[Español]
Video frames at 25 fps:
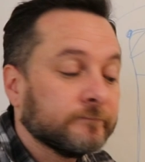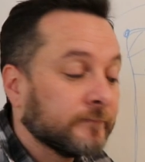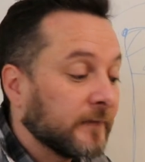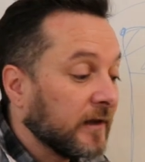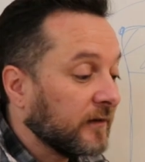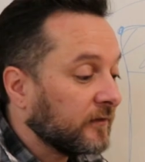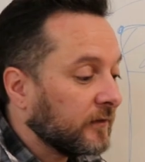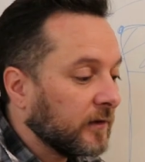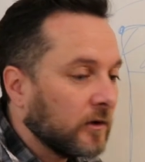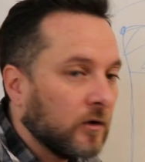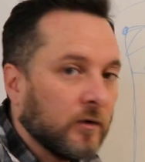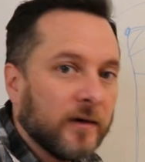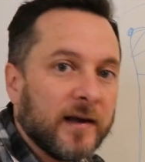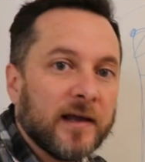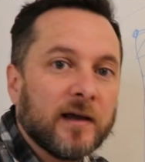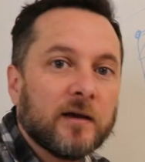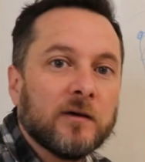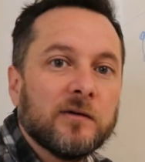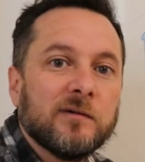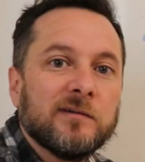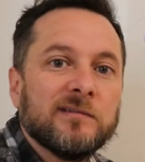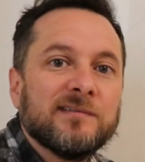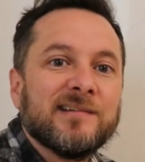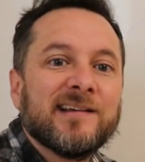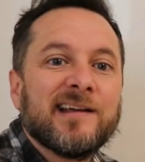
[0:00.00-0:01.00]
Que si
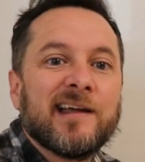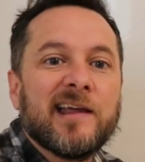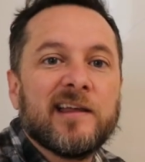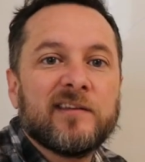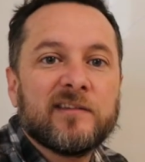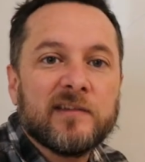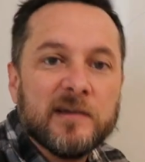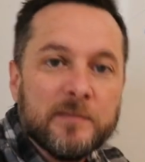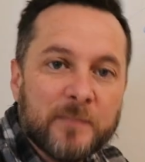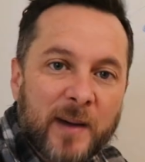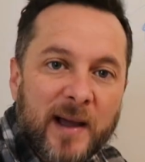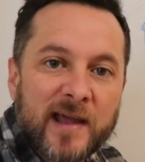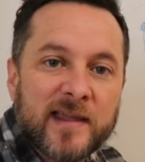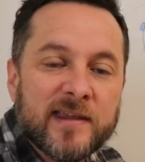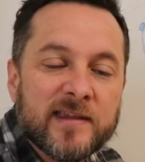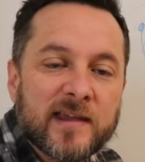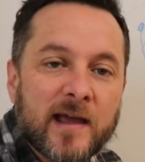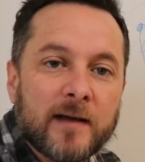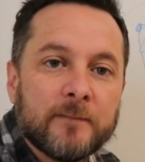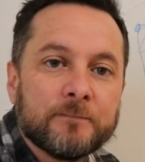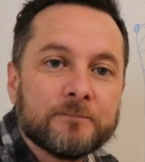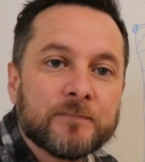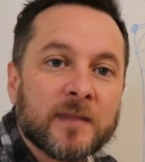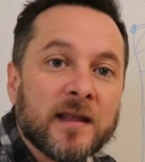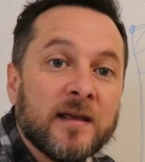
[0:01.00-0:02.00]
conejo, que si
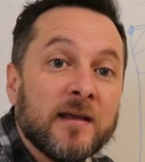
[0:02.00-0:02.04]
ella,